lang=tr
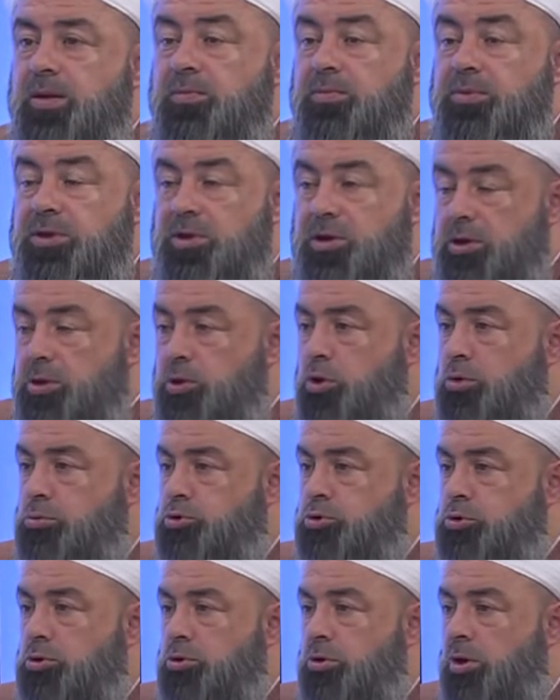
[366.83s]
Dikkat ediyor musun?
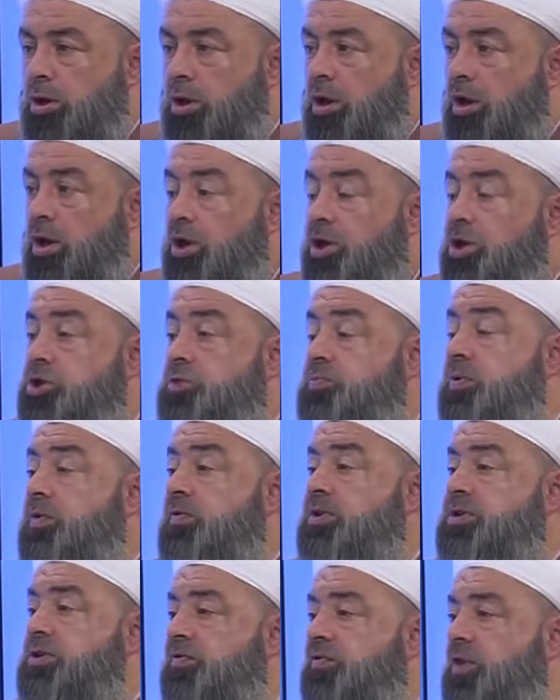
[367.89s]
Hiçbir
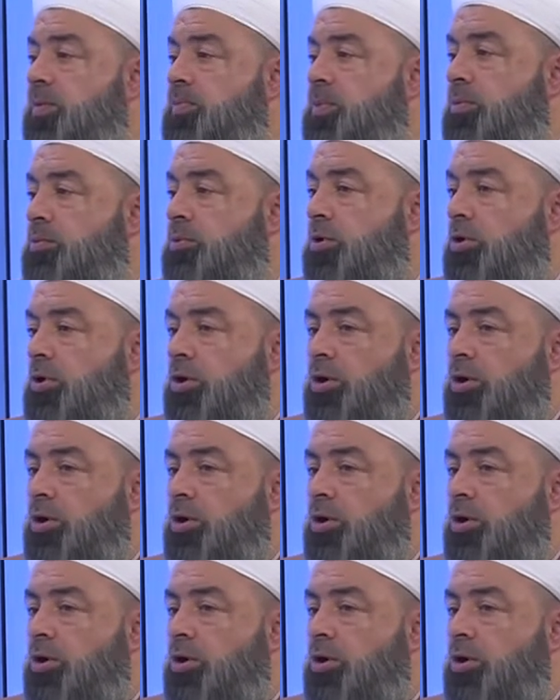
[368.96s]
vazife yapamıyor.